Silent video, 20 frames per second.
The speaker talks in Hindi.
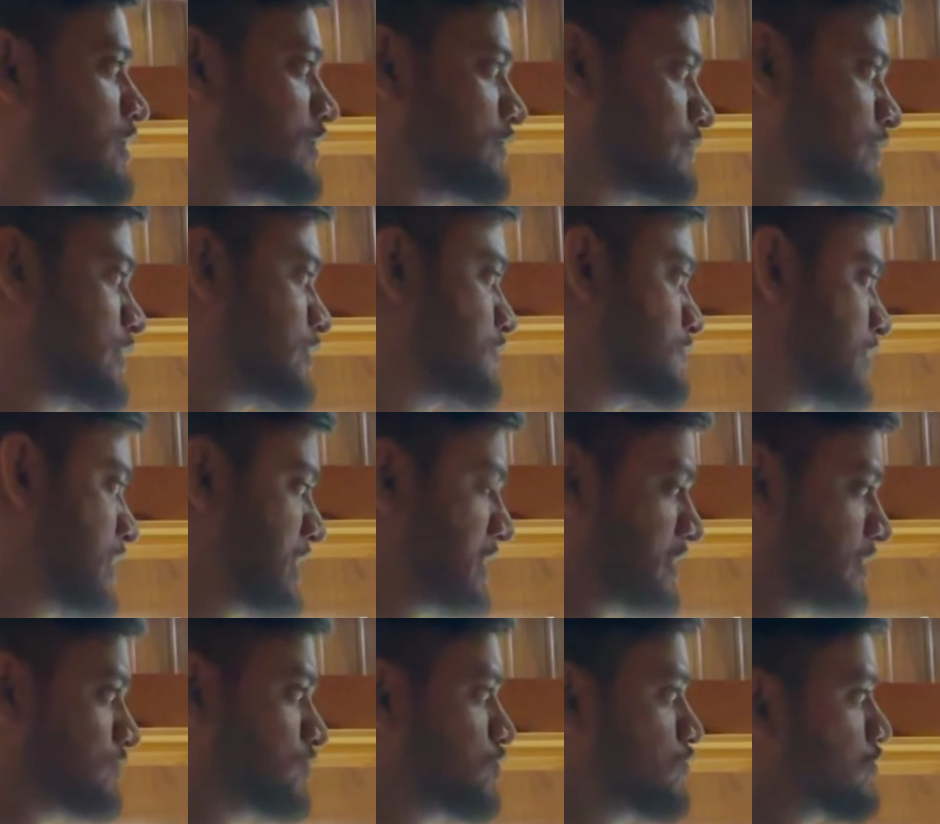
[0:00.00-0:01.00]
मल्टीपल
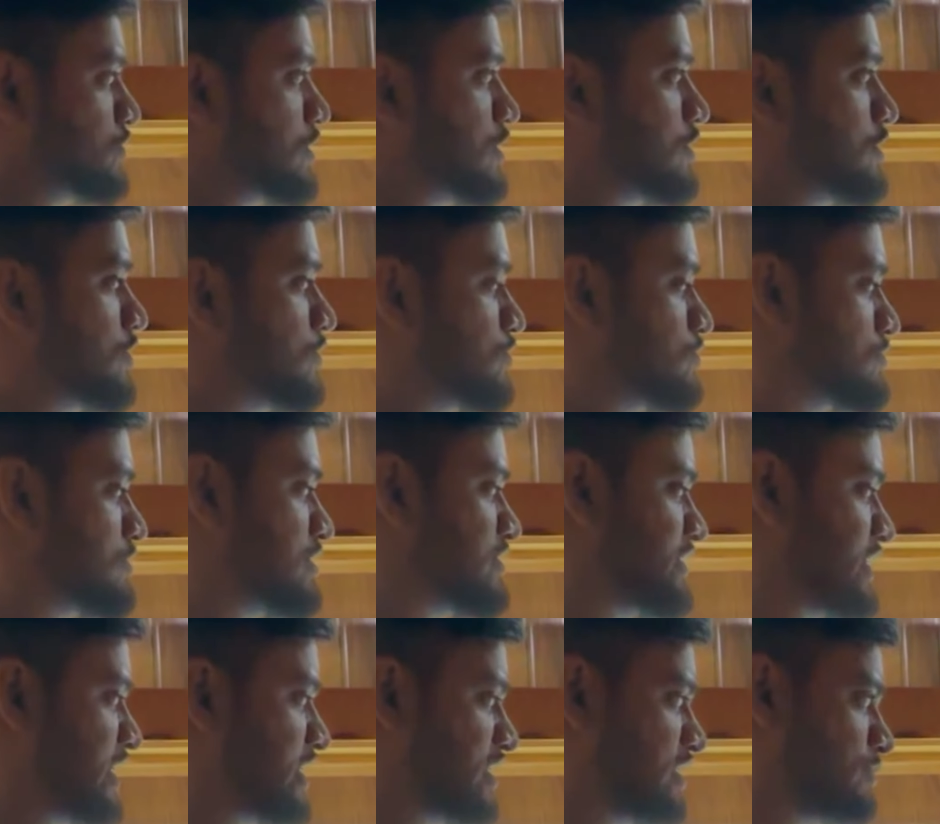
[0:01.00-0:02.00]
आइटम्स यूज़ करते हैं
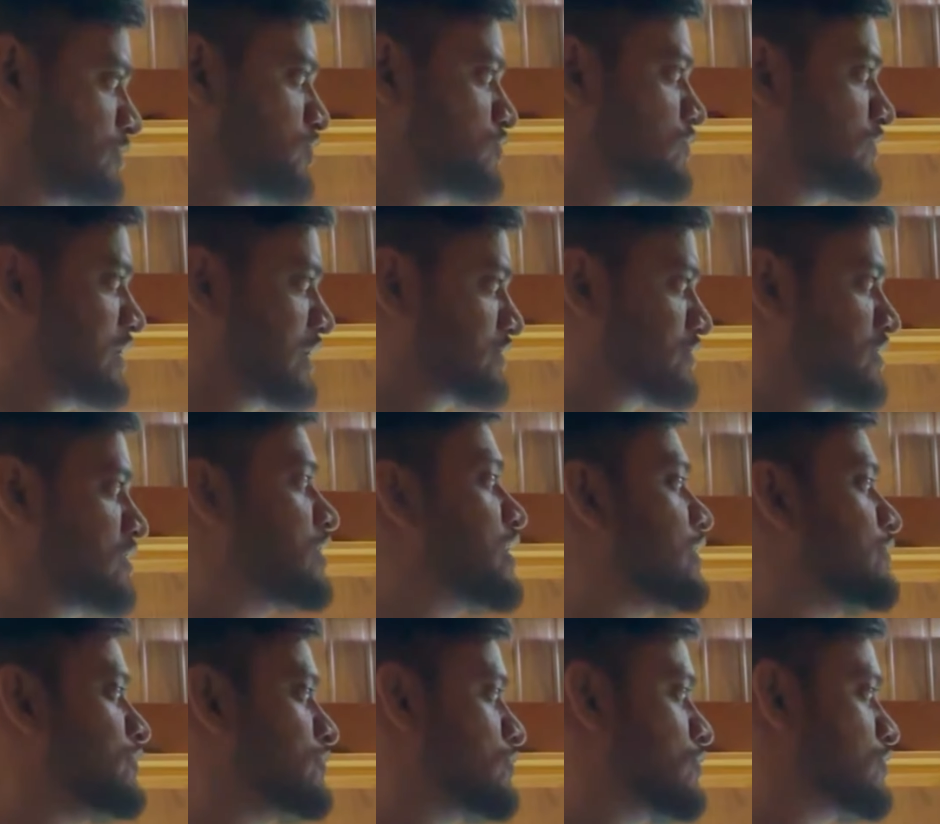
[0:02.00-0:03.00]
और देखने में तो वो लगते हैं
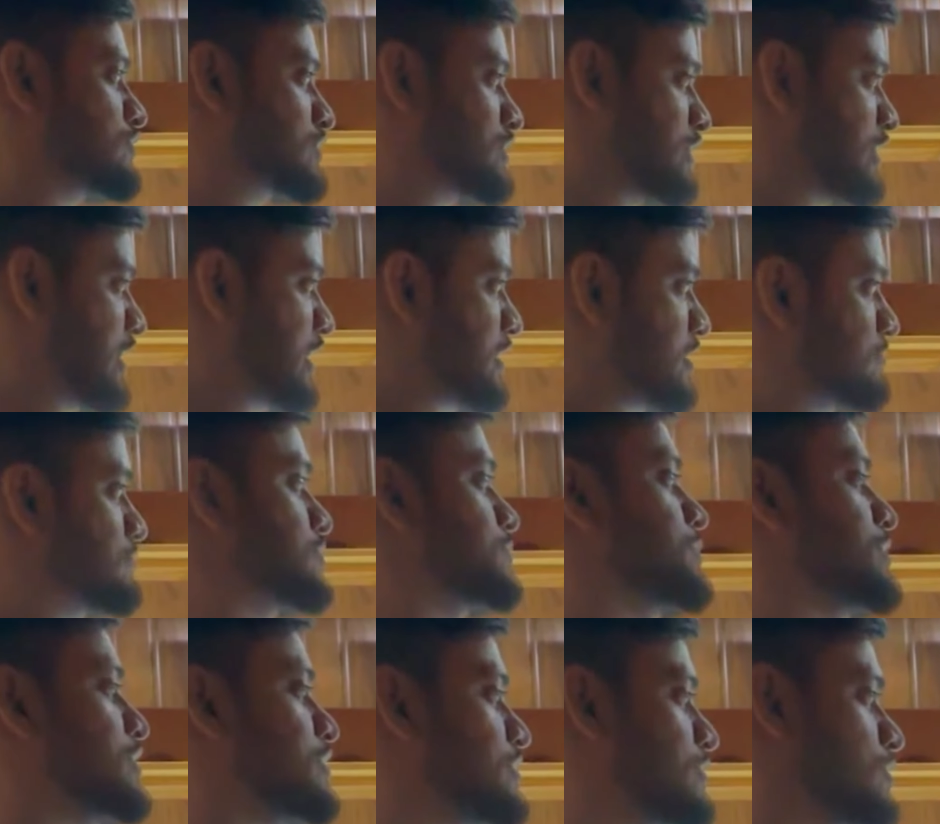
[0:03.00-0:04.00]
काफ़ी कॉस्टली आइटम्स
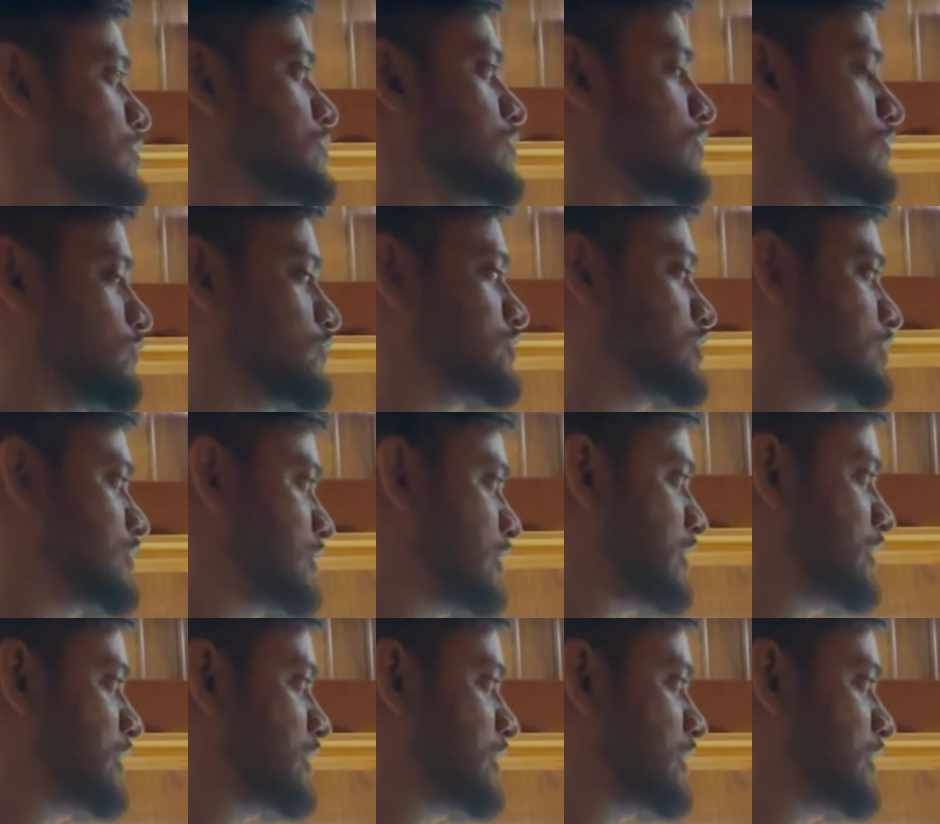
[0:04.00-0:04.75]
भी हैं ऑब्वियसली